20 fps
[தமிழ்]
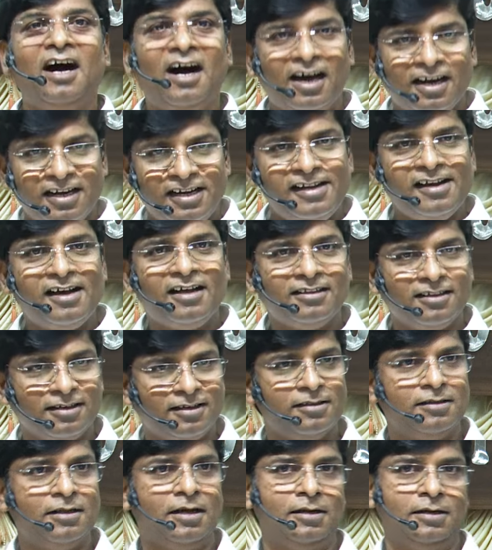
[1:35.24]

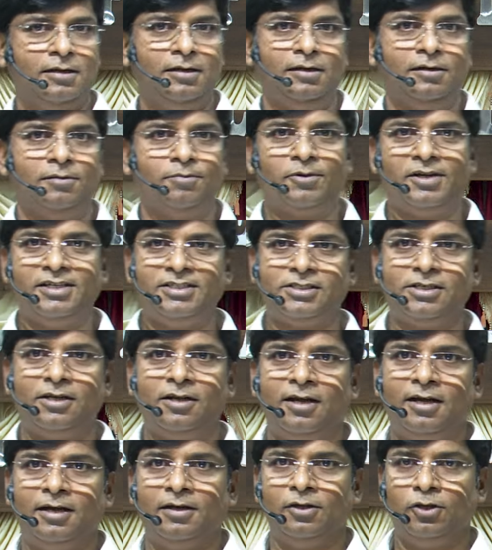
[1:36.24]
அறியாதிருந்தார்கள் பிரைஸ்
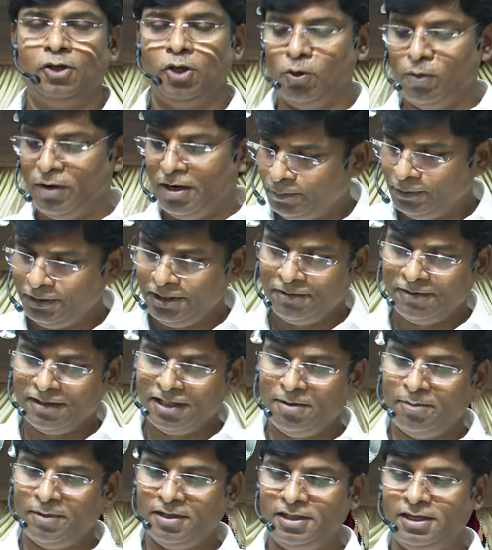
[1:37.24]
அலாட் யோவான்
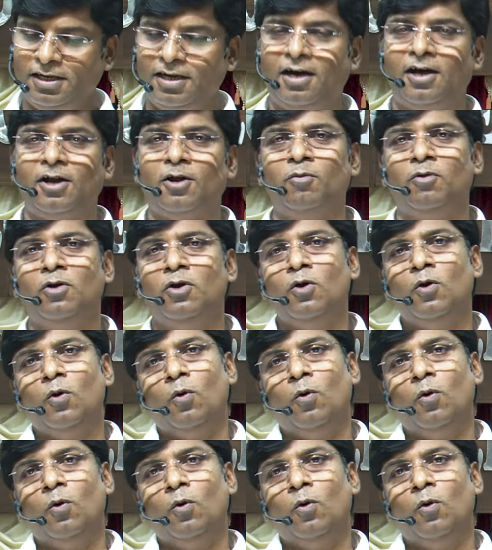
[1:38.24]
இருபதாம் அதிகாரம்